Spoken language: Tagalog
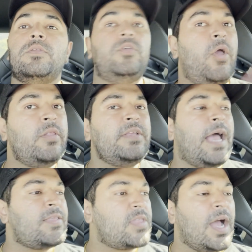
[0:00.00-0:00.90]
So yan
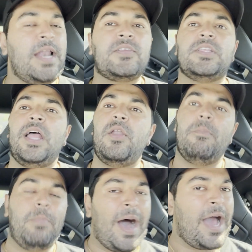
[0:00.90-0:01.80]
guys, nakalis na tayo
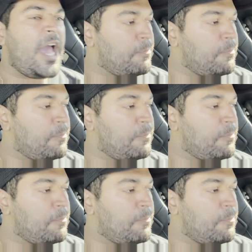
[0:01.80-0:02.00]
ng bahay